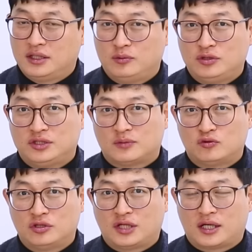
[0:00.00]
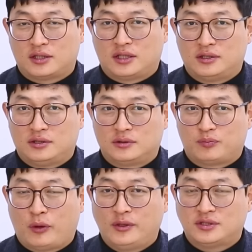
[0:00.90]
이분이 이제 물러나게
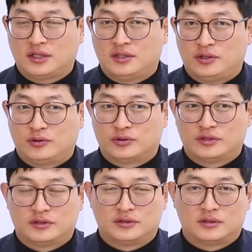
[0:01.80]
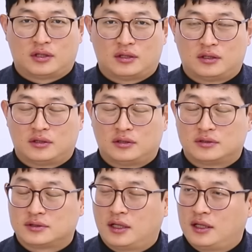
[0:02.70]
된 표면적인 이유는
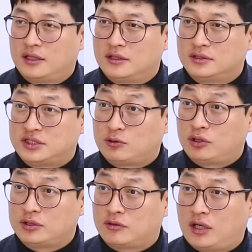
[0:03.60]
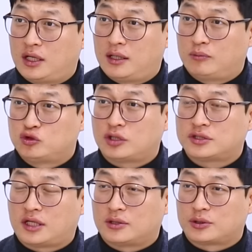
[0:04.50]
직원과
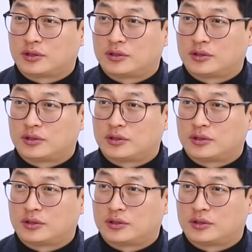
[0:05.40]
부적절한